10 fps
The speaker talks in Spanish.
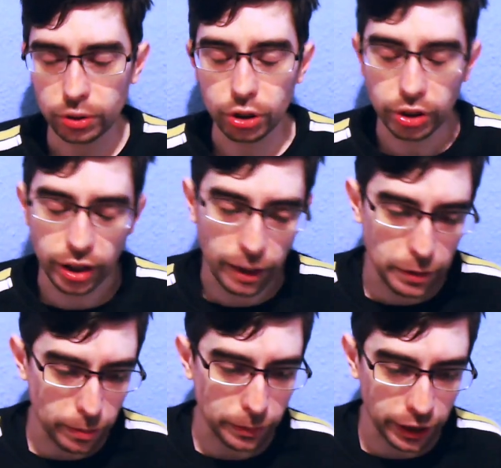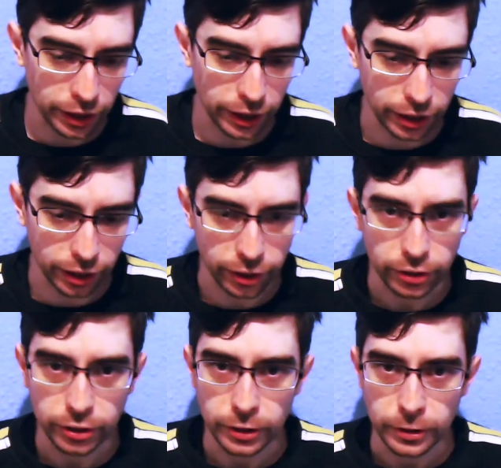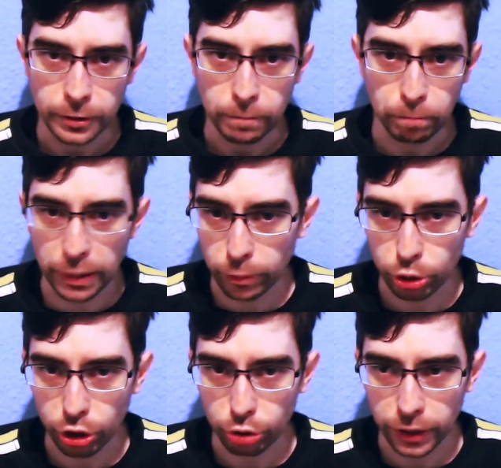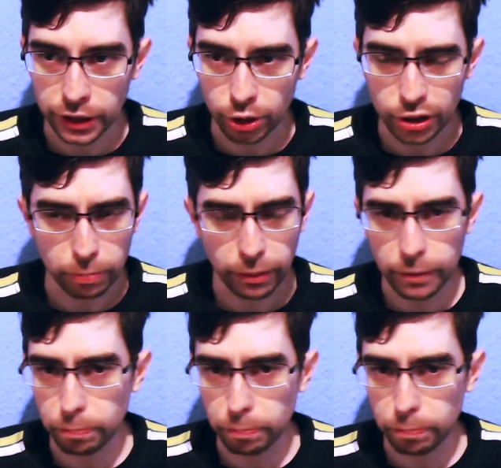De la misma manera que vemos que los maestros siempre van